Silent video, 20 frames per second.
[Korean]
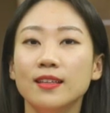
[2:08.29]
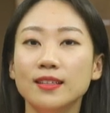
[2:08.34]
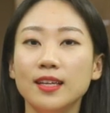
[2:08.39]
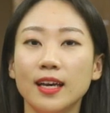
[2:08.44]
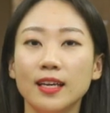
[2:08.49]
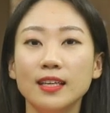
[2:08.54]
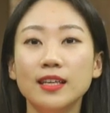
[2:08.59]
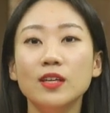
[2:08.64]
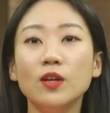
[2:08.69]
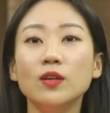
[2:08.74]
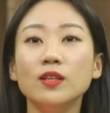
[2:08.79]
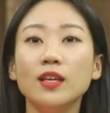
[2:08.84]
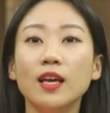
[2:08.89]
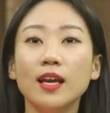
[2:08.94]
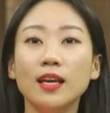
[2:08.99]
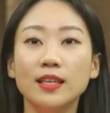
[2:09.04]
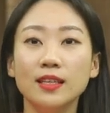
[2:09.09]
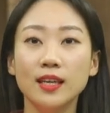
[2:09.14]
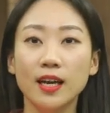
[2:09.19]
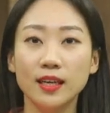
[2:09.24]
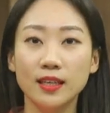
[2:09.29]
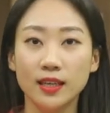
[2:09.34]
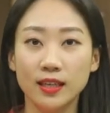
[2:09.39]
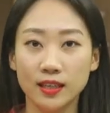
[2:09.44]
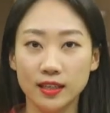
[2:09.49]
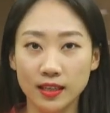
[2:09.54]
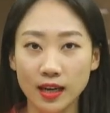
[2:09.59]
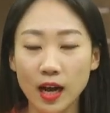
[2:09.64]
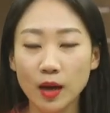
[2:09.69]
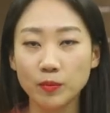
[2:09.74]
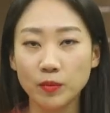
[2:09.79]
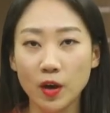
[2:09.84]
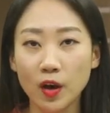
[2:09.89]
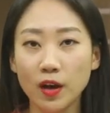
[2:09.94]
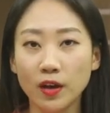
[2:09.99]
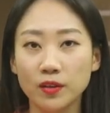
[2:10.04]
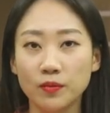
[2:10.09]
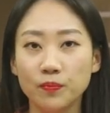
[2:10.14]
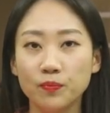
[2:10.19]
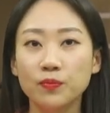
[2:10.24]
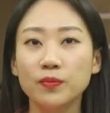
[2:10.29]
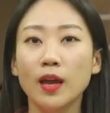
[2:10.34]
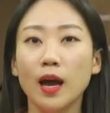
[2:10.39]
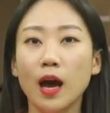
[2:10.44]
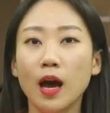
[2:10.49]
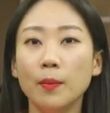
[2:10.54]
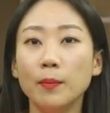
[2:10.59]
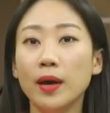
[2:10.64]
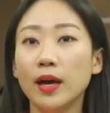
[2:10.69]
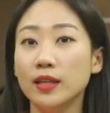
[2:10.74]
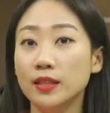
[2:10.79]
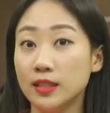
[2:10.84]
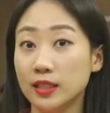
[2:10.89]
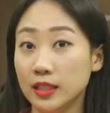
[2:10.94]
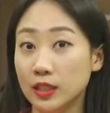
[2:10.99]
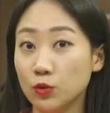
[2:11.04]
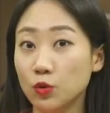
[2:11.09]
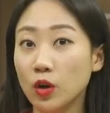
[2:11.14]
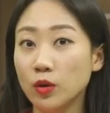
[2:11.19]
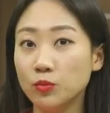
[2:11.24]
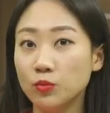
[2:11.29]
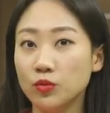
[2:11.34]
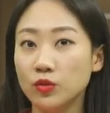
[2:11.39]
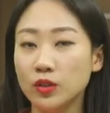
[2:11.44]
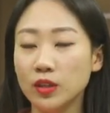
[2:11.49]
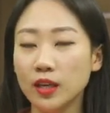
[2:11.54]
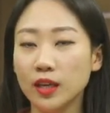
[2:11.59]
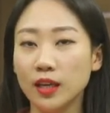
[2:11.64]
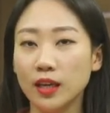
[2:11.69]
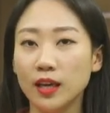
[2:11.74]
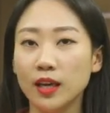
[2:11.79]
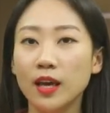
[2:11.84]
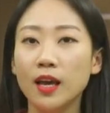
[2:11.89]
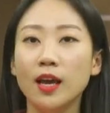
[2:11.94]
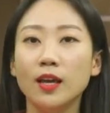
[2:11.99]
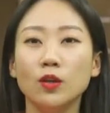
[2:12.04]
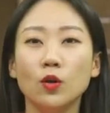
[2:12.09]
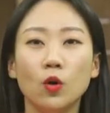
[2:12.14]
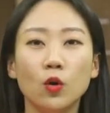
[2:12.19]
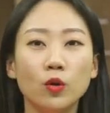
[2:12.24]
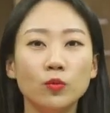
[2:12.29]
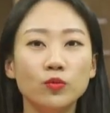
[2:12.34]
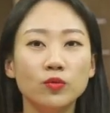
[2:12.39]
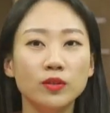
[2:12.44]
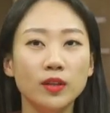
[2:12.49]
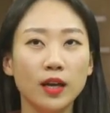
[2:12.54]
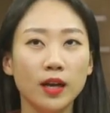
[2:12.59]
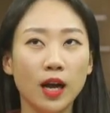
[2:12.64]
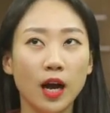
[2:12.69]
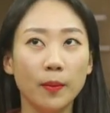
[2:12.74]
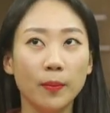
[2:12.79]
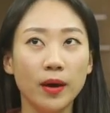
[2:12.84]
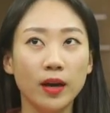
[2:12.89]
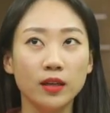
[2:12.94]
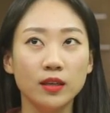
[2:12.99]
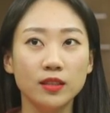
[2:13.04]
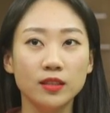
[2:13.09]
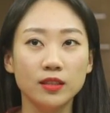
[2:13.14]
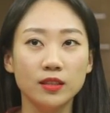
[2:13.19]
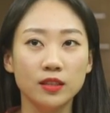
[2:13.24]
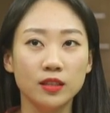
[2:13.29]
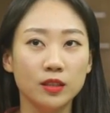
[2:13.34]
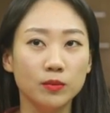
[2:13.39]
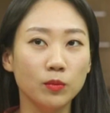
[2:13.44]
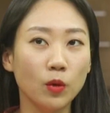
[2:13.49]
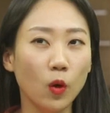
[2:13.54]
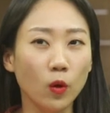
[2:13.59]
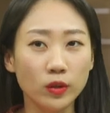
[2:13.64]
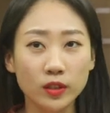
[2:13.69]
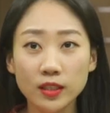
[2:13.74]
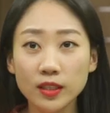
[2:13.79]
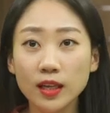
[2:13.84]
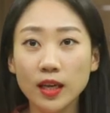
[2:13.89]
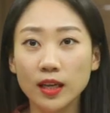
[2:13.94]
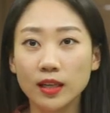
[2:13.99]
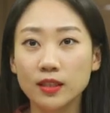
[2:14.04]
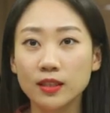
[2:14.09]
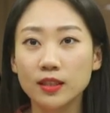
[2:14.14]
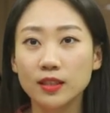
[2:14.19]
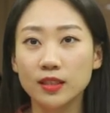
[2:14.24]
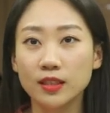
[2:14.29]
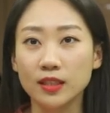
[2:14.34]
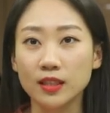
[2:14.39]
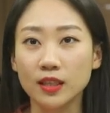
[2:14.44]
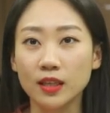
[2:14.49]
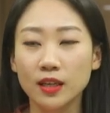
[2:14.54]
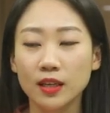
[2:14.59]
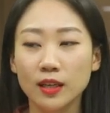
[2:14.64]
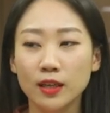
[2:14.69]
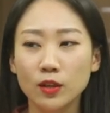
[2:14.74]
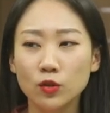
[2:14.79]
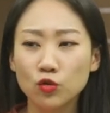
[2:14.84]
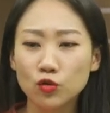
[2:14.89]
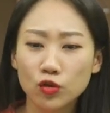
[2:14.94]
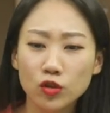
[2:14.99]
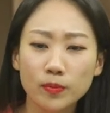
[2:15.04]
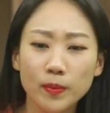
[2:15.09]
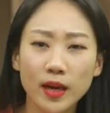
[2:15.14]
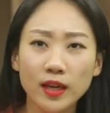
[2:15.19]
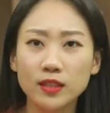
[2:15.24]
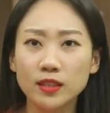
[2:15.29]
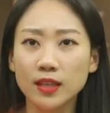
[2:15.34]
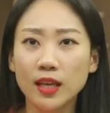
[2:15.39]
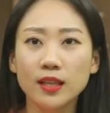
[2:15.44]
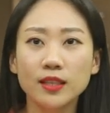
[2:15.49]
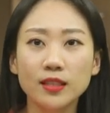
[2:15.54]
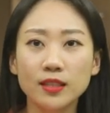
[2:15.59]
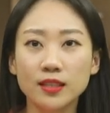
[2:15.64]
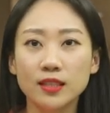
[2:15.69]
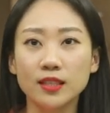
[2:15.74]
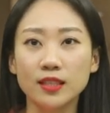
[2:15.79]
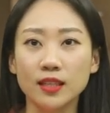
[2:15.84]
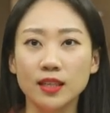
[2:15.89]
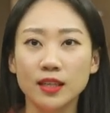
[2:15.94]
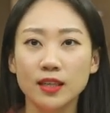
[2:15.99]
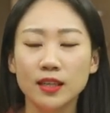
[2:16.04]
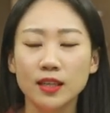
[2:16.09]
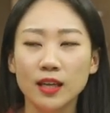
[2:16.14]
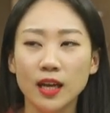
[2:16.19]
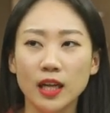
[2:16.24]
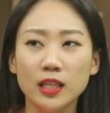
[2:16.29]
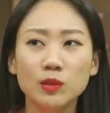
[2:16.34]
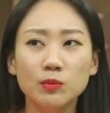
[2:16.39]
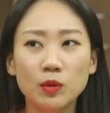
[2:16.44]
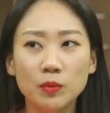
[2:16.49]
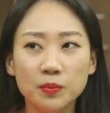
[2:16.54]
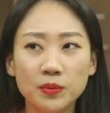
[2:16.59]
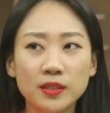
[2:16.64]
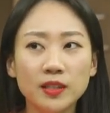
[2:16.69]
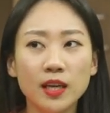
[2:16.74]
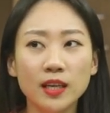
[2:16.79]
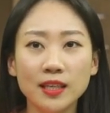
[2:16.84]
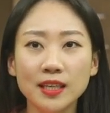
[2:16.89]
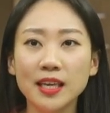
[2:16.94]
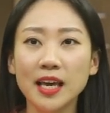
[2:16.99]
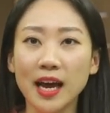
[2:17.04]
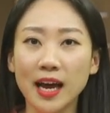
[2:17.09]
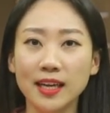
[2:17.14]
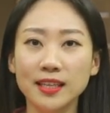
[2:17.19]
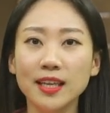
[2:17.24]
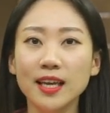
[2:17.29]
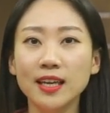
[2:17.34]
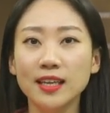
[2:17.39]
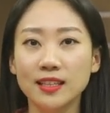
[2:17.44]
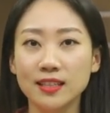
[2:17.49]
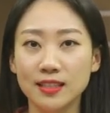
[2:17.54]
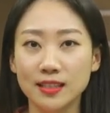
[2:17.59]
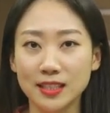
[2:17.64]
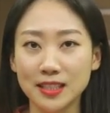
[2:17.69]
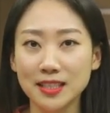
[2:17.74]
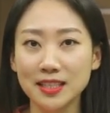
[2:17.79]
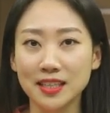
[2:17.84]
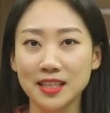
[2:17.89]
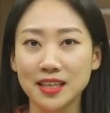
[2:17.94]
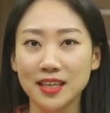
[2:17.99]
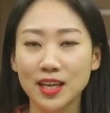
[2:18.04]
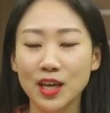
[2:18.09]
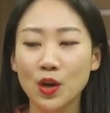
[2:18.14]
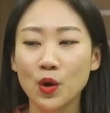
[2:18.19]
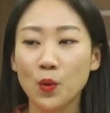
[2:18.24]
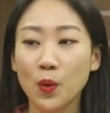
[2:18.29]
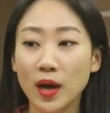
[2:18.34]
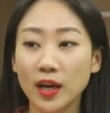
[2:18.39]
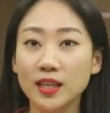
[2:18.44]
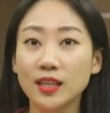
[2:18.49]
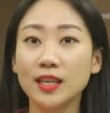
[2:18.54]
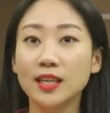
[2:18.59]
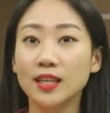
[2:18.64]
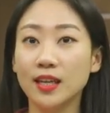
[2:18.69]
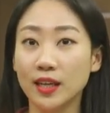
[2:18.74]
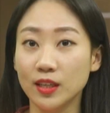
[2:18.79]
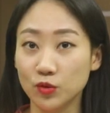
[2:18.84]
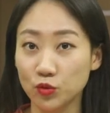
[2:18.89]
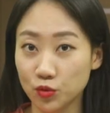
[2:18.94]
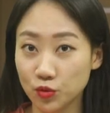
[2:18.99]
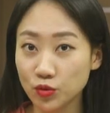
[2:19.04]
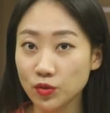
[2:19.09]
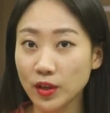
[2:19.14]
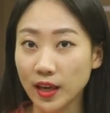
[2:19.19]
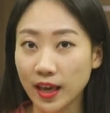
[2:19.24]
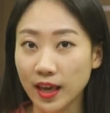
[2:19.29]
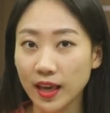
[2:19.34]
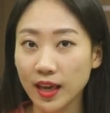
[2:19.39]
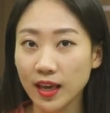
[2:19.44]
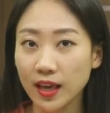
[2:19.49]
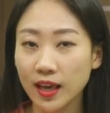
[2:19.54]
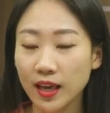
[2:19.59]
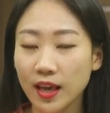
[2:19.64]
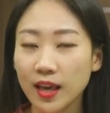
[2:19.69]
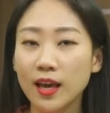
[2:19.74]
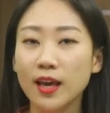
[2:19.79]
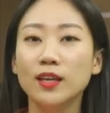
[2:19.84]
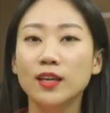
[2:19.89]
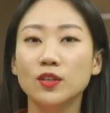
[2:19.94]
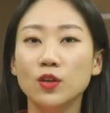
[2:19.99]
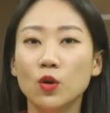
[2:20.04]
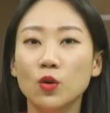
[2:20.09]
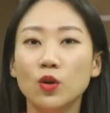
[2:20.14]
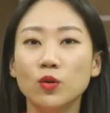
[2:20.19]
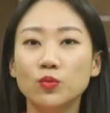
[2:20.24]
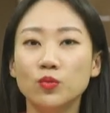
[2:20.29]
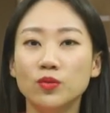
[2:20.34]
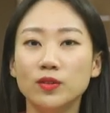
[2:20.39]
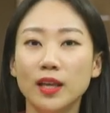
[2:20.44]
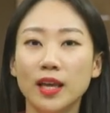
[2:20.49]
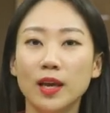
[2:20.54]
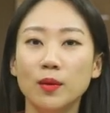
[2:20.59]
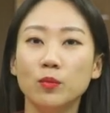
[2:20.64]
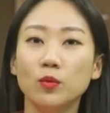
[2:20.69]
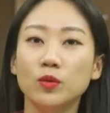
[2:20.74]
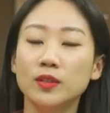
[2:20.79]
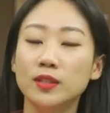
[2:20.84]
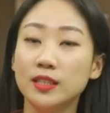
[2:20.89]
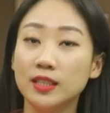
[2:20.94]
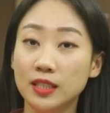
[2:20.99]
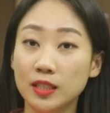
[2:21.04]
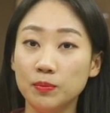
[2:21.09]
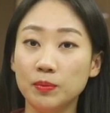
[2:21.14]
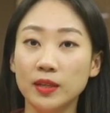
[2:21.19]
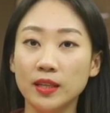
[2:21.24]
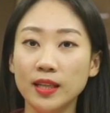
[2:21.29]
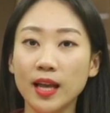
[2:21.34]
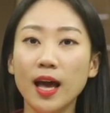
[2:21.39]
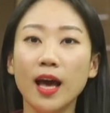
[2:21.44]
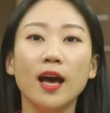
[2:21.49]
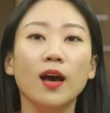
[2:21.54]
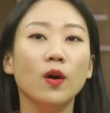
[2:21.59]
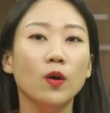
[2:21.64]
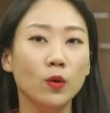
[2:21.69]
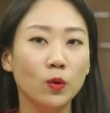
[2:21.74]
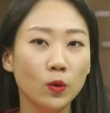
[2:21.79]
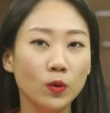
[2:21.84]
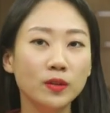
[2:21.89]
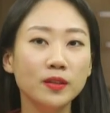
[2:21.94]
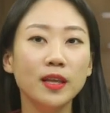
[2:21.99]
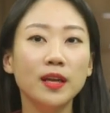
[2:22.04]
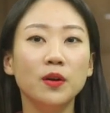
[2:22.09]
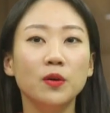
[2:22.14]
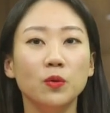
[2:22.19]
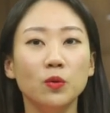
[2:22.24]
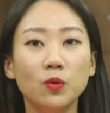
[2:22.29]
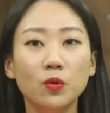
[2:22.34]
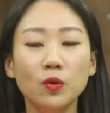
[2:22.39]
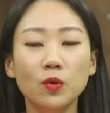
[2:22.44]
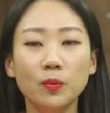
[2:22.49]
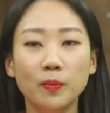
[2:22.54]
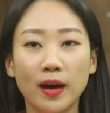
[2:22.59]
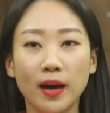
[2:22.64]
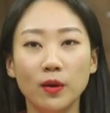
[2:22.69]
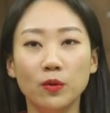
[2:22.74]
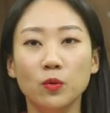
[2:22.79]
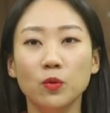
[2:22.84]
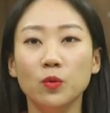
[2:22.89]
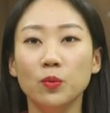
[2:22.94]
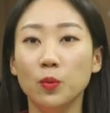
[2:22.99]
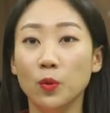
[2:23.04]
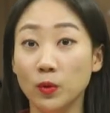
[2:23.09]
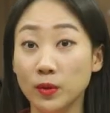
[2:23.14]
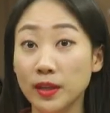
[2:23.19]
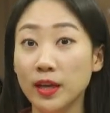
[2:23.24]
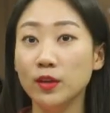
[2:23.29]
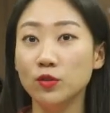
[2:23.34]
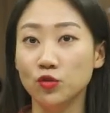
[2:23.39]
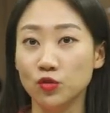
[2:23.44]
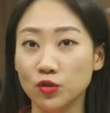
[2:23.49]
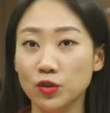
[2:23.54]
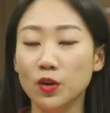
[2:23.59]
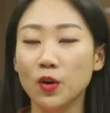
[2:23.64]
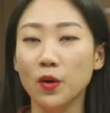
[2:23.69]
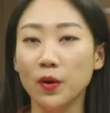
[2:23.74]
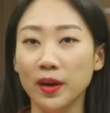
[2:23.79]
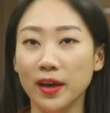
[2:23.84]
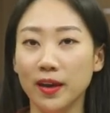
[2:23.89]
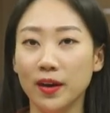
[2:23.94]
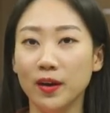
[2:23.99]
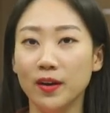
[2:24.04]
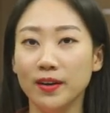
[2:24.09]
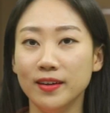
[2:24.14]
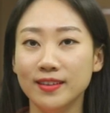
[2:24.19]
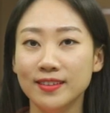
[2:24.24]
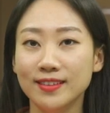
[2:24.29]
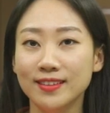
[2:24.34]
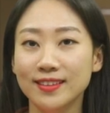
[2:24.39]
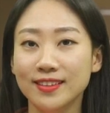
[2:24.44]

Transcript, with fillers: 자, 이렇게 이야기를 하면 아마 직원분이 여러분의 가방이 지금 어디에 있는지, 출발은 했는지, 아니면 비행기 안에 있는지 확인한 후에 여러분의 뭐 집이나 호텔로 바로 보내줄 거예요.